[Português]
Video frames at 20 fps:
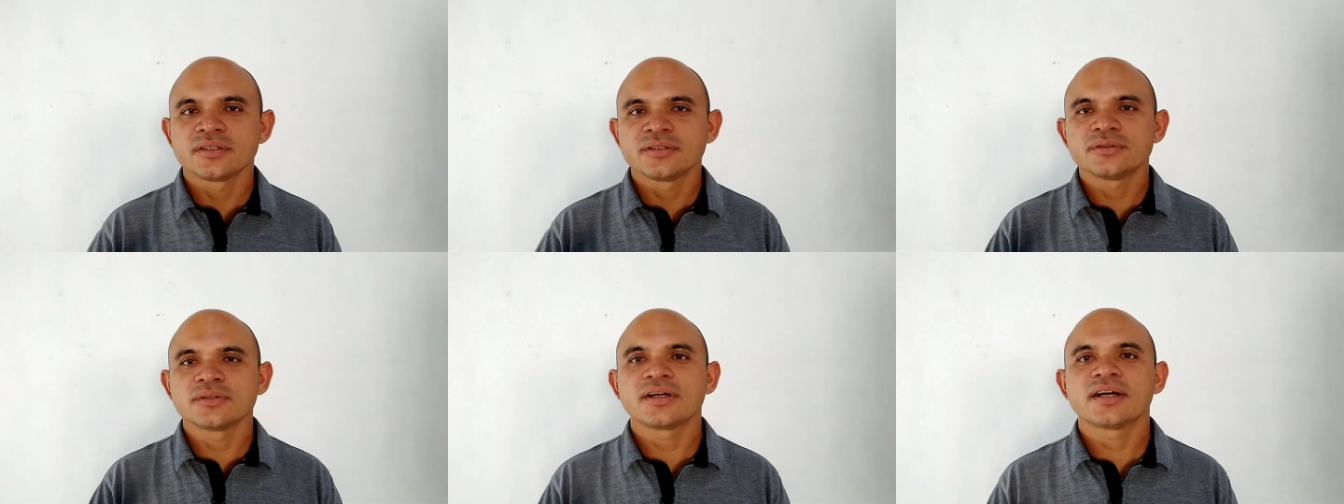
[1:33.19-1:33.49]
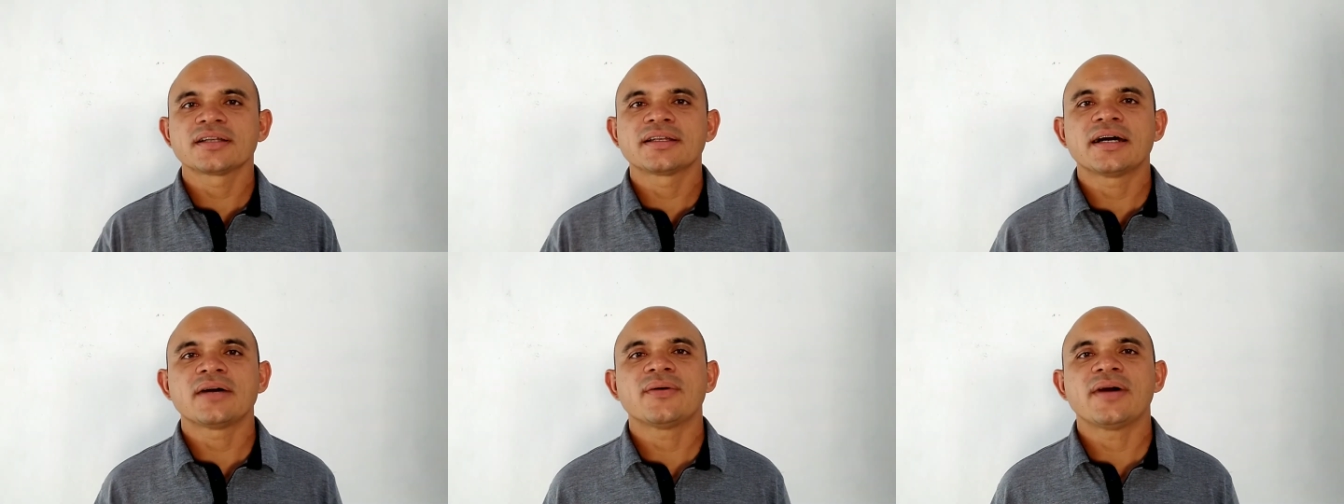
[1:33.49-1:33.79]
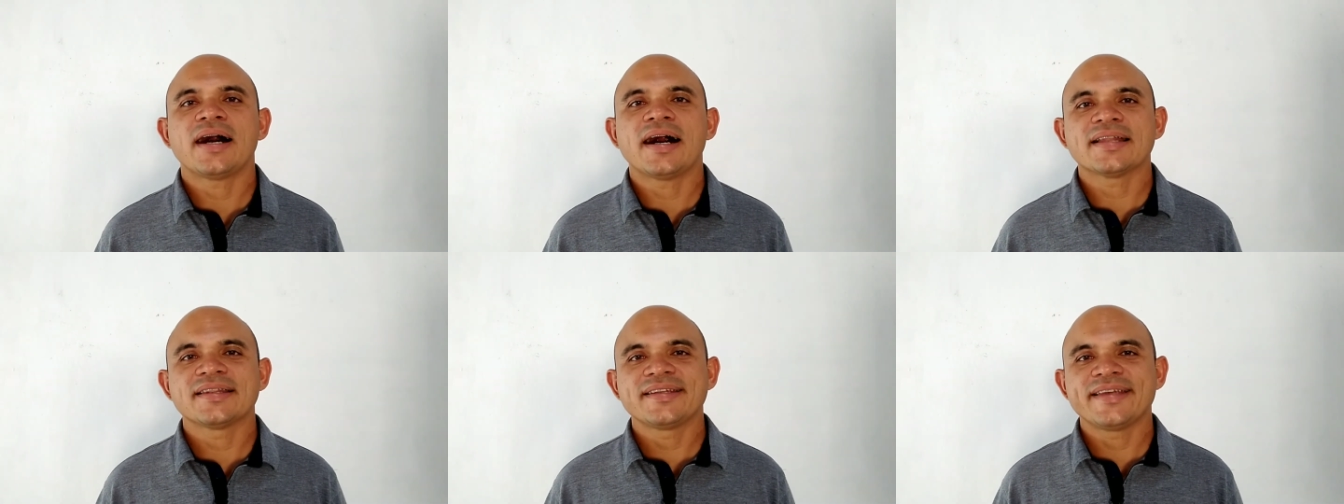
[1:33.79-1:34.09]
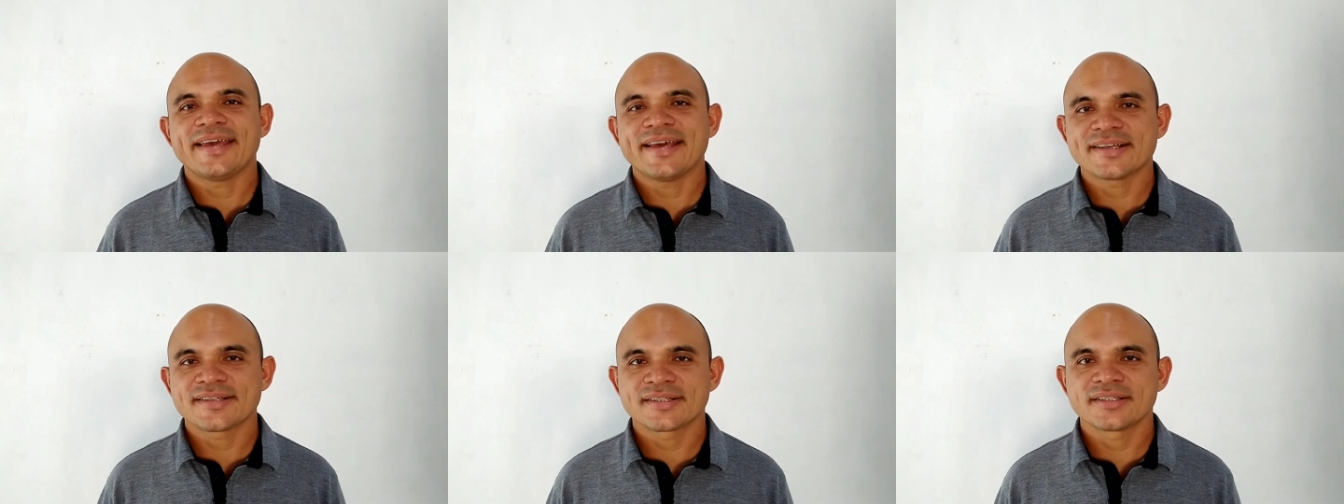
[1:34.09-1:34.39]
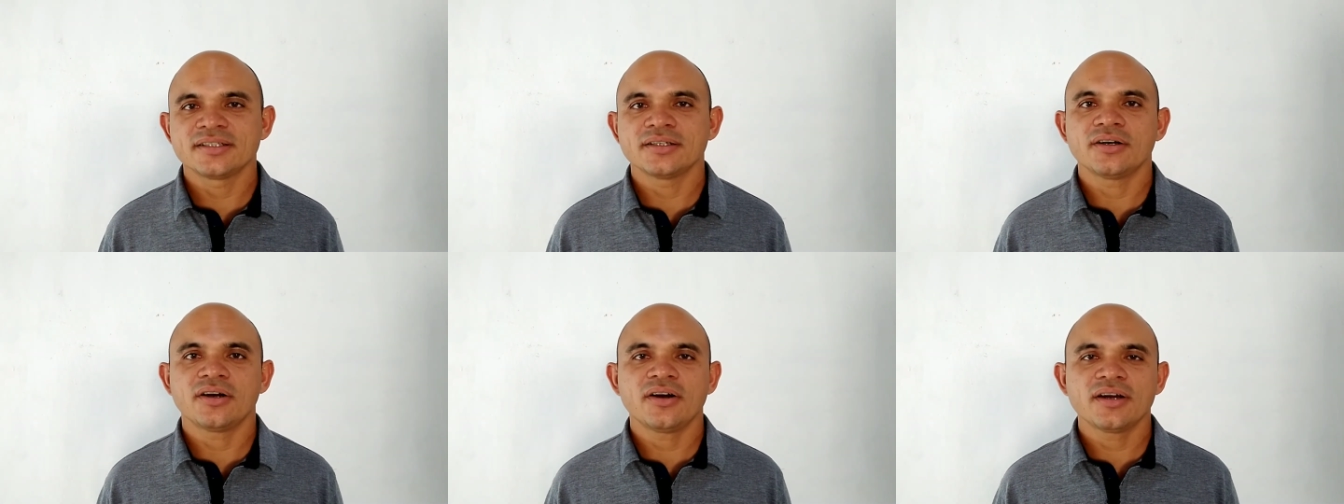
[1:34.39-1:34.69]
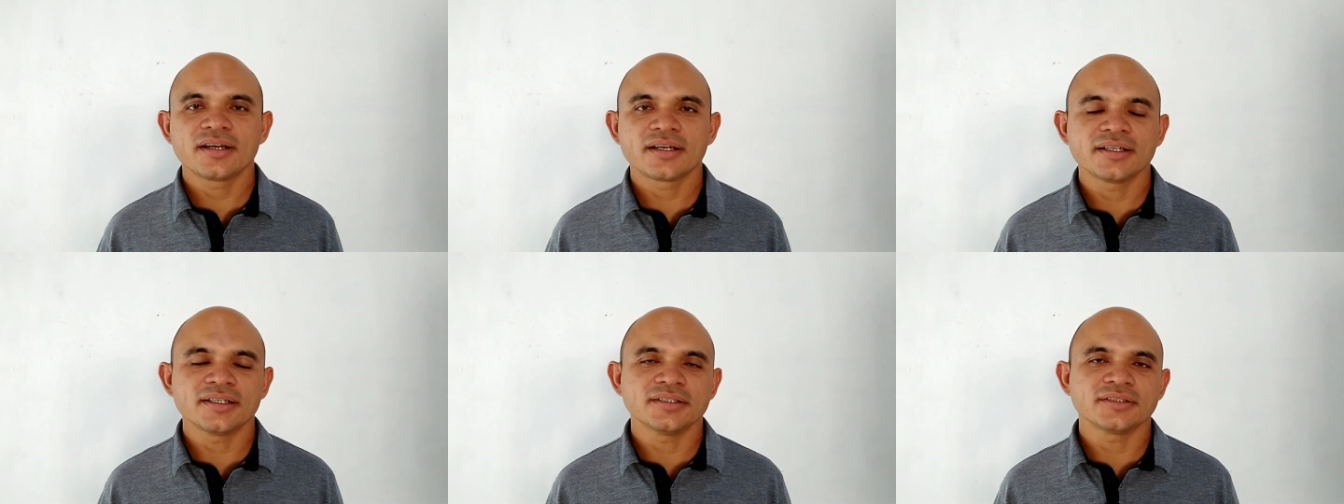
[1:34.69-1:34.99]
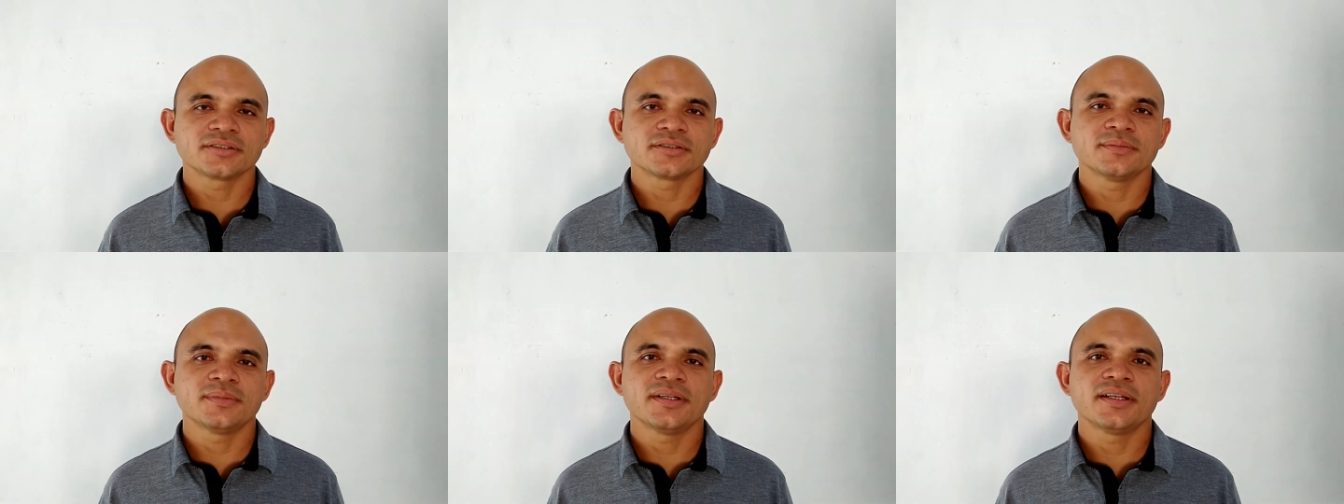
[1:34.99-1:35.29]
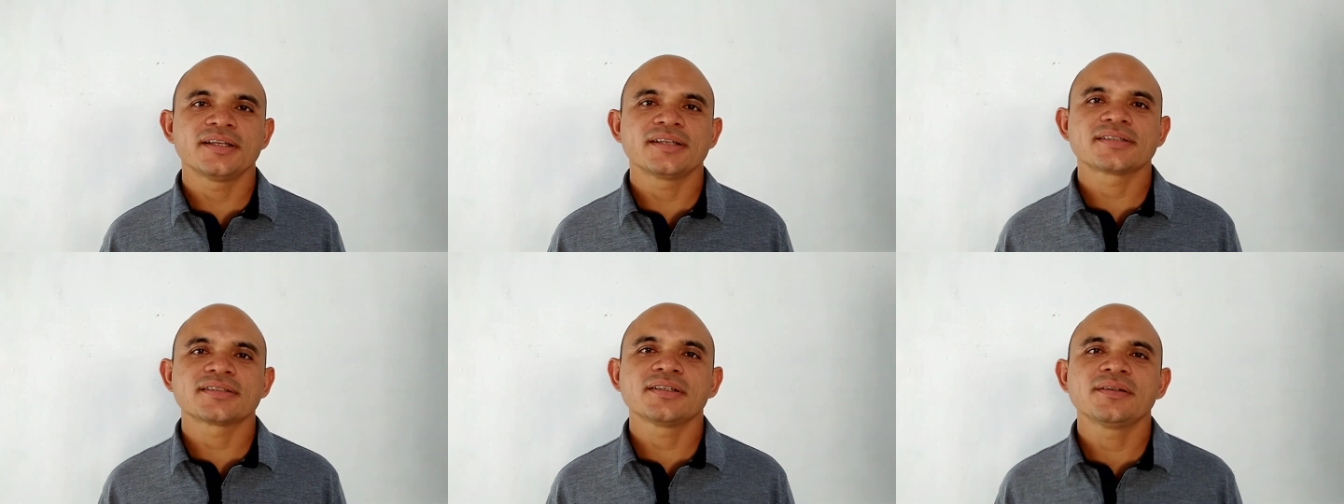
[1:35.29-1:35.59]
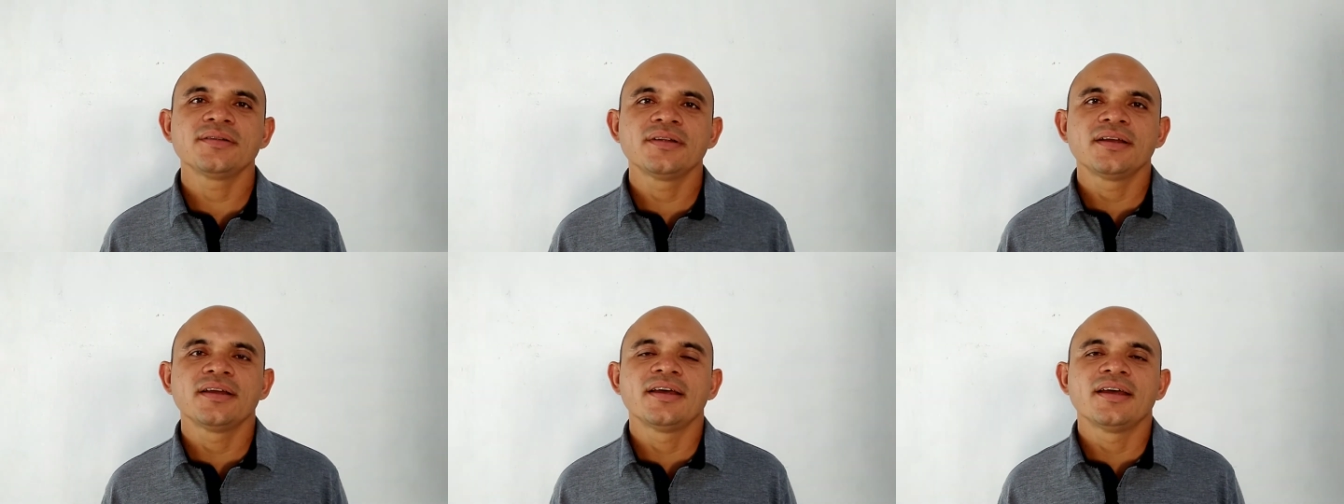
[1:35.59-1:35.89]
o canal ADS Orgânico, beleza?